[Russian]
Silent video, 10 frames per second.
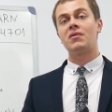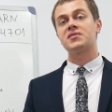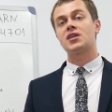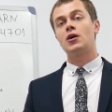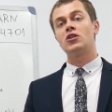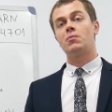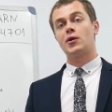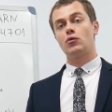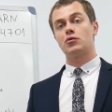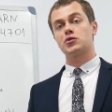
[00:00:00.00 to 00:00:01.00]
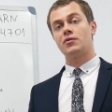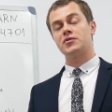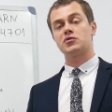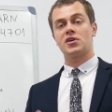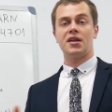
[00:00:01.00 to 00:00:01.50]
в Австралию на партнерскую
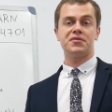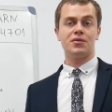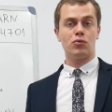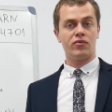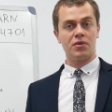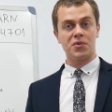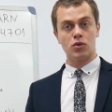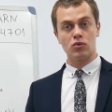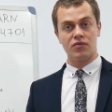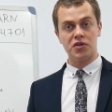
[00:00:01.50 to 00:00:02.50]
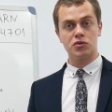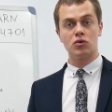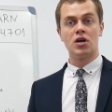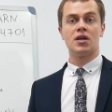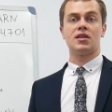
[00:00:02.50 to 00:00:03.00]
визу, скорее всего, вам дадут
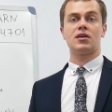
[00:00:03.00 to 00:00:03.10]
визу,